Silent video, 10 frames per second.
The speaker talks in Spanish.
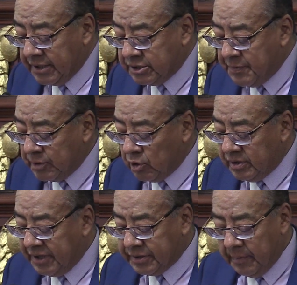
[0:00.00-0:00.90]
respecto
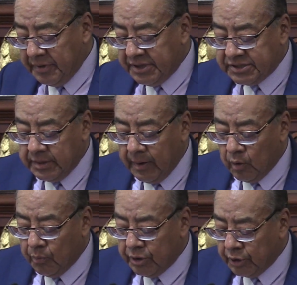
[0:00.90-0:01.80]
al dictamen de iniciativa
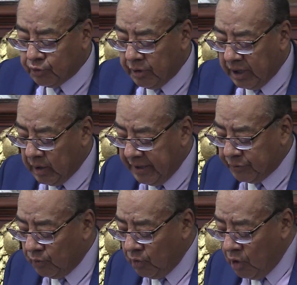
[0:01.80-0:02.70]
con proyecto de
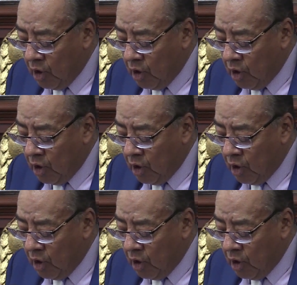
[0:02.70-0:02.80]
decreto,